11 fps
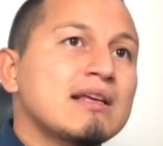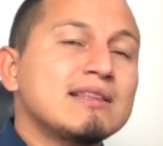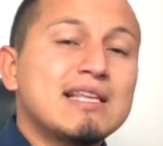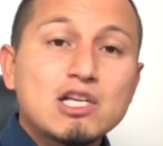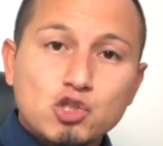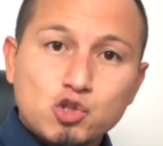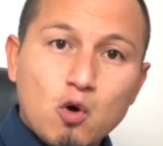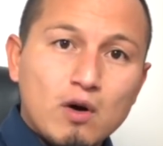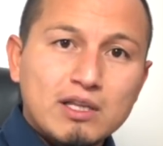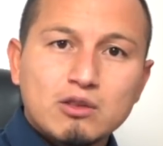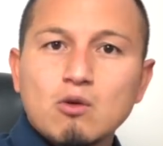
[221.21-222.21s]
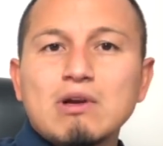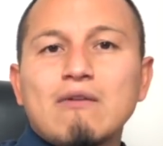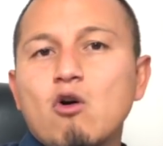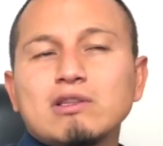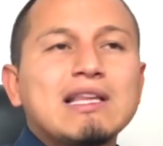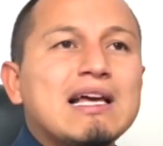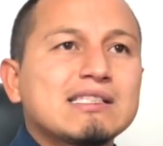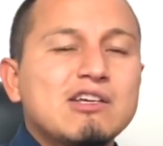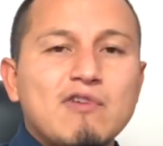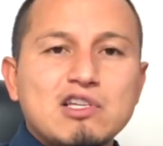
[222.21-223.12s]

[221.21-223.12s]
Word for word: Di solito una volta si